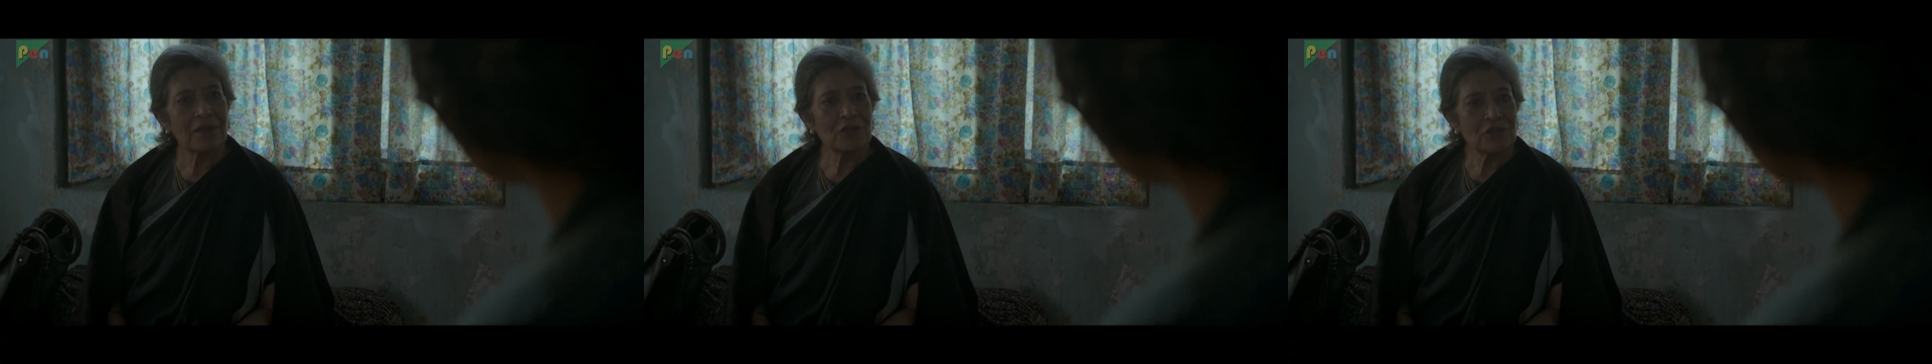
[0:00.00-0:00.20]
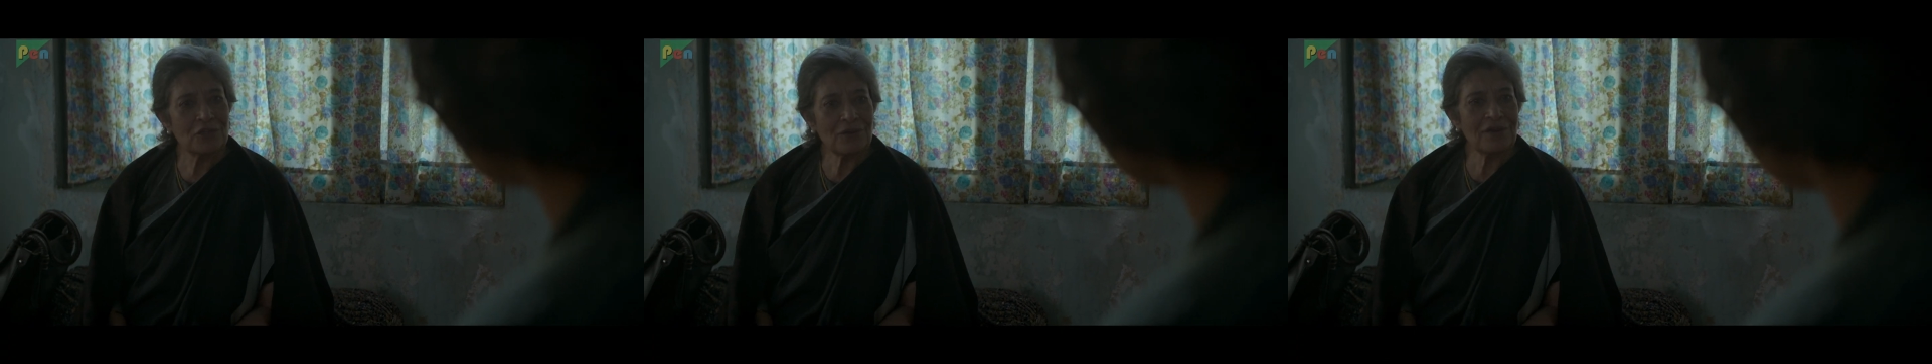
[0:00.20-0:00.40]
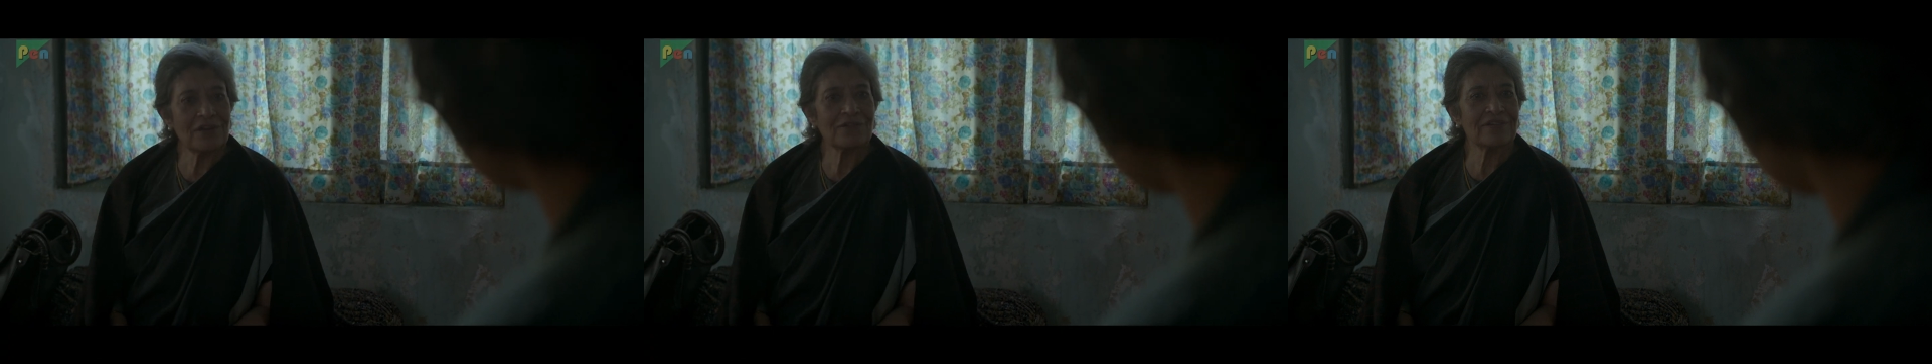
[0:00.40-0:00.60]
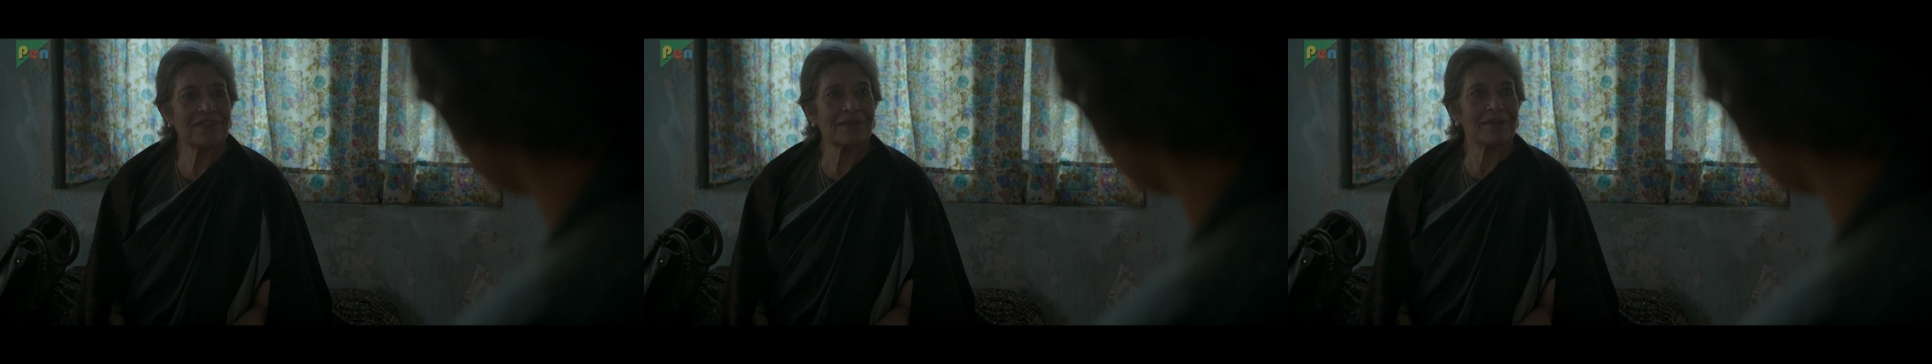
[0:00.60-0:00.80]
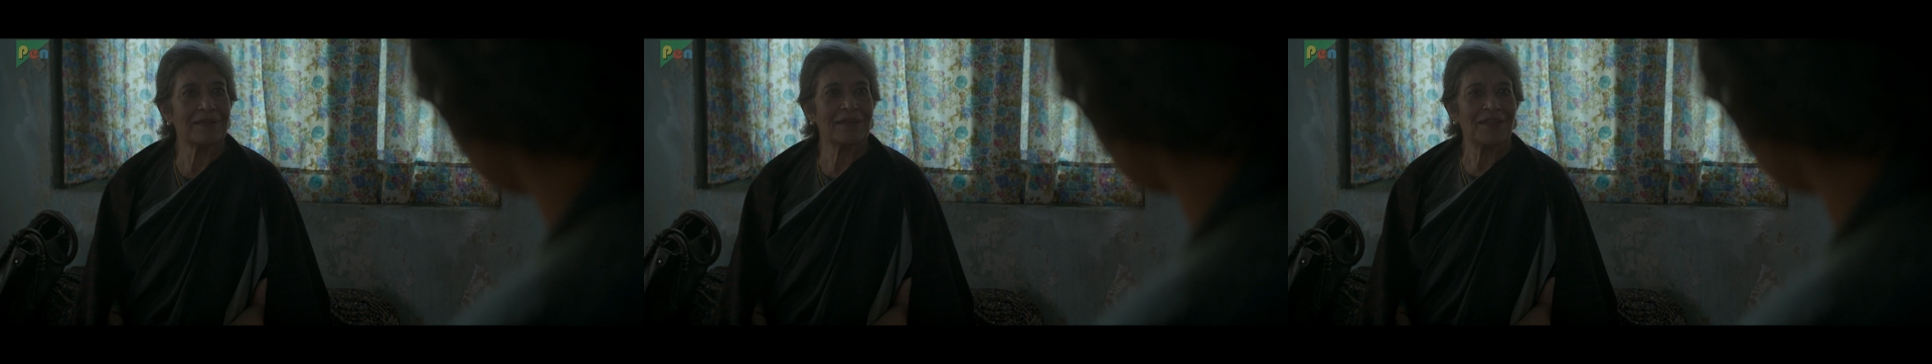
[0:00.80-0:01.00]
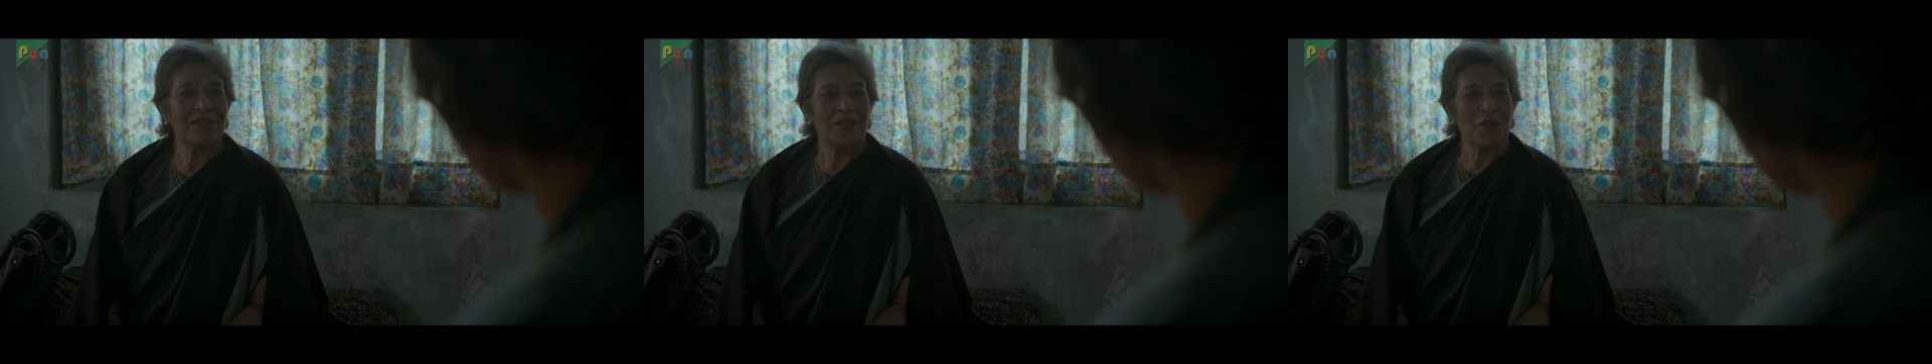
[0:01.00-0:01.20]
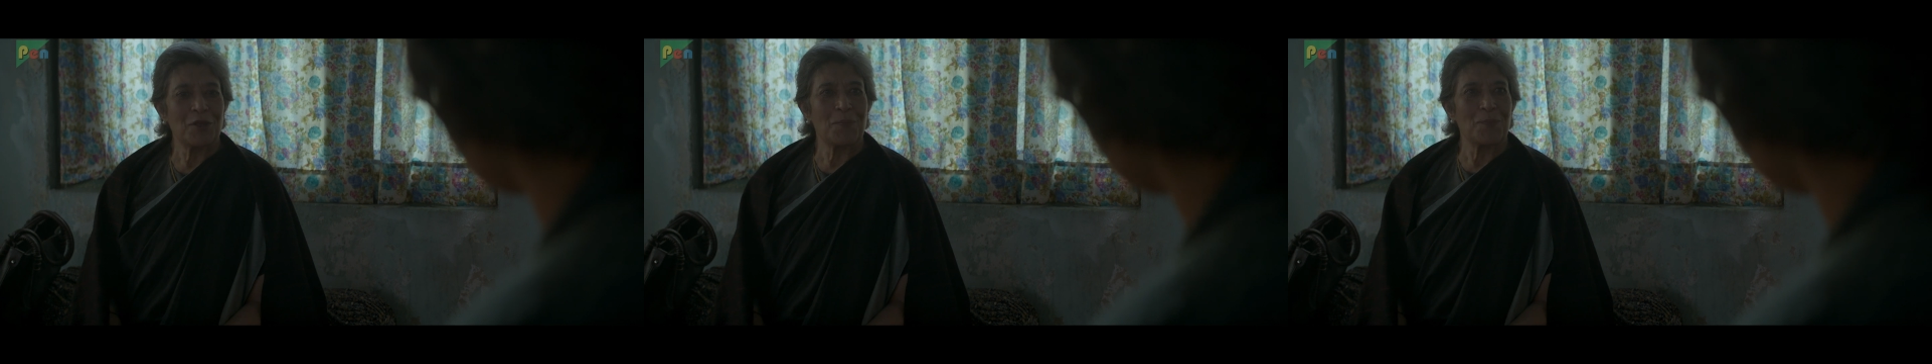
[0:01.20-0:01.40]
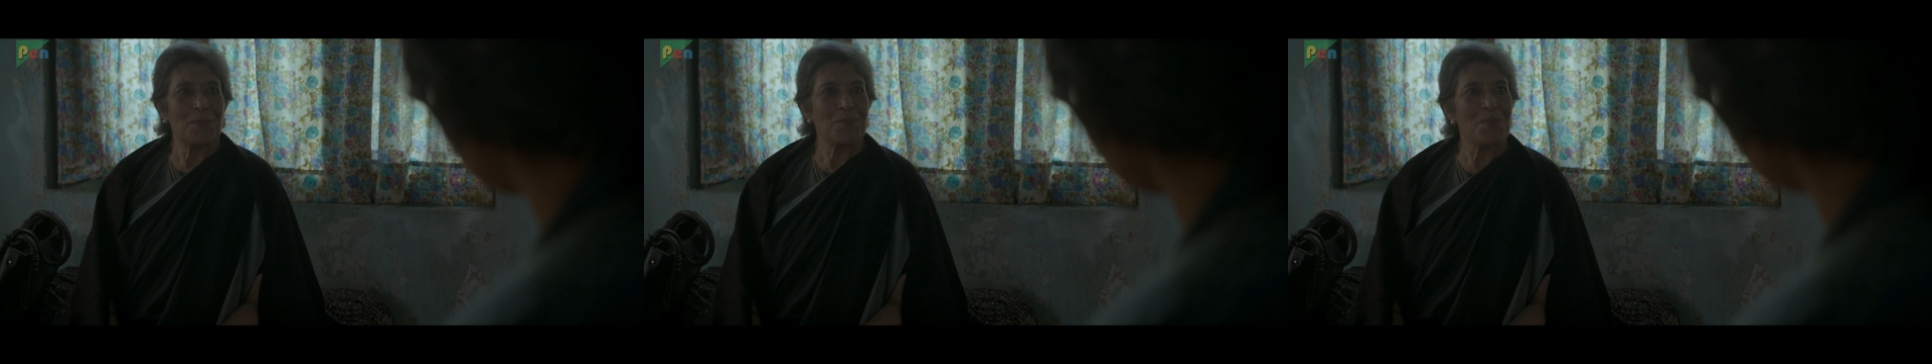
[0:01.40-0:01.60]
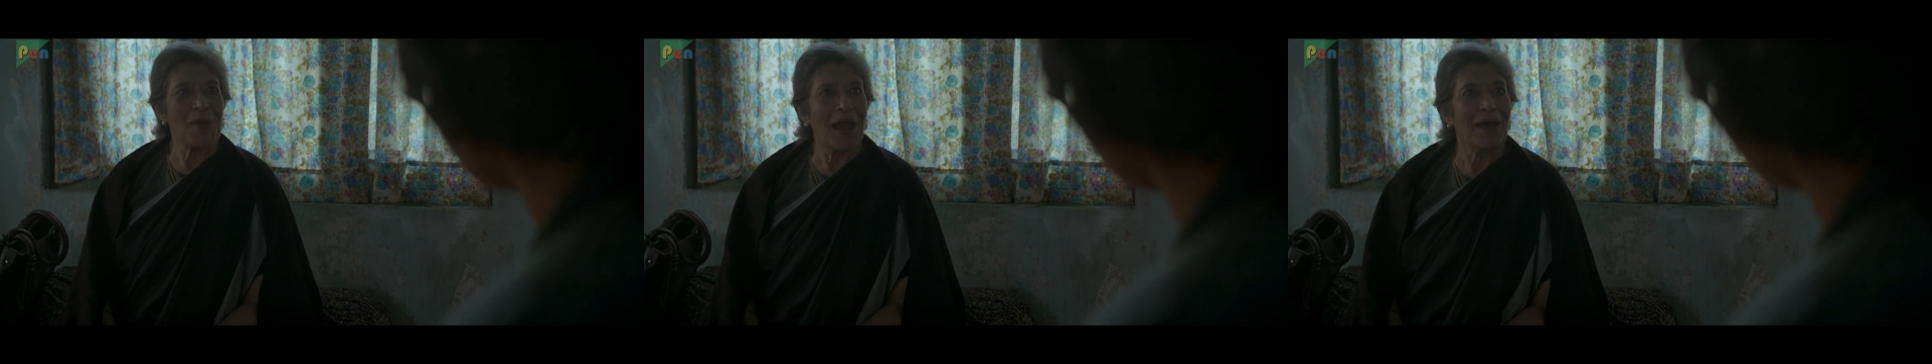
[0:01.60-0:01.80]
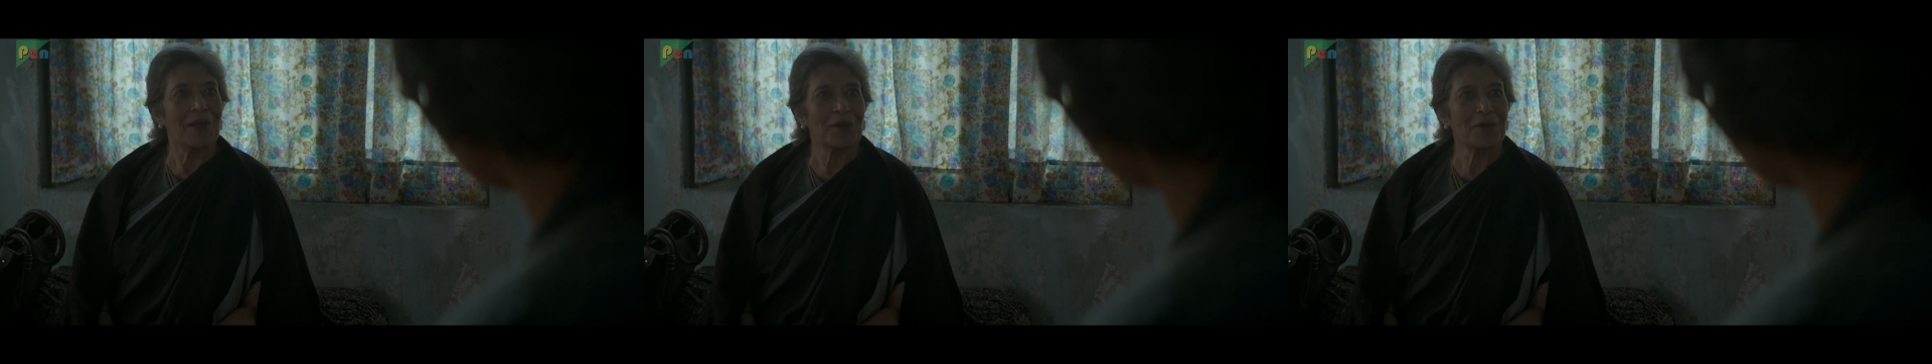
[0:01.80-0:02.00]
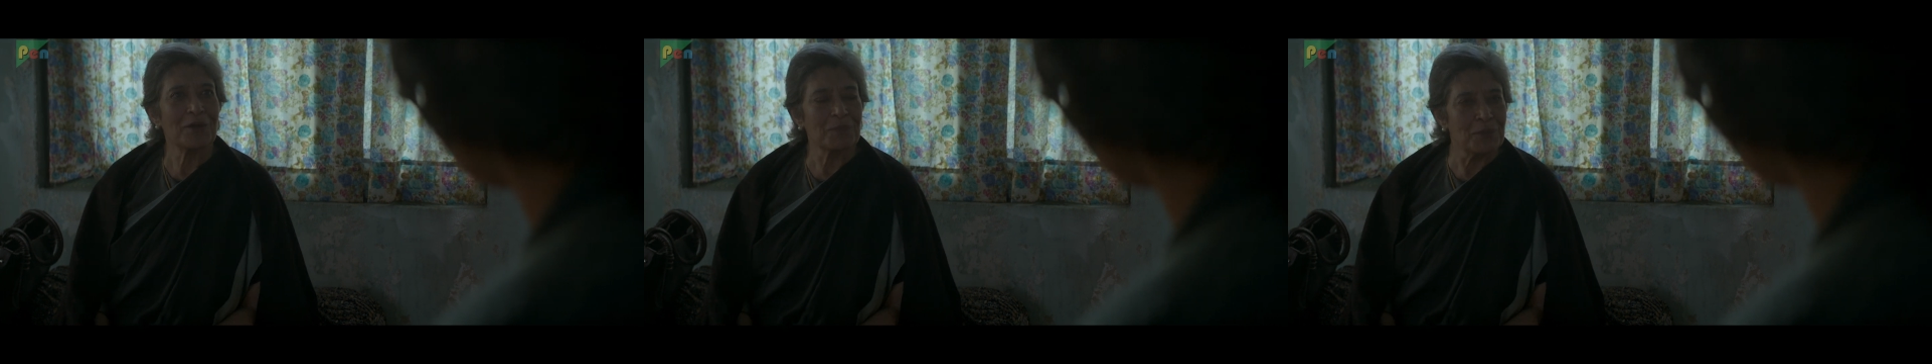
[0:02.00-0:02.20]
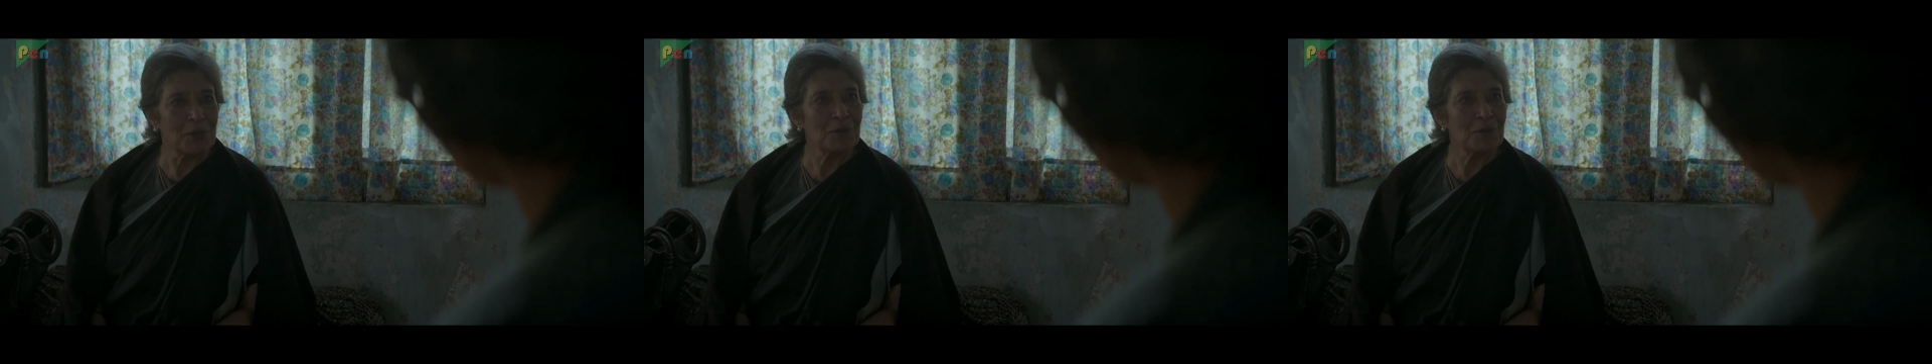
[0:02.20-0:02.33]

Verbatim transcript: श्योरली उसे प्यार और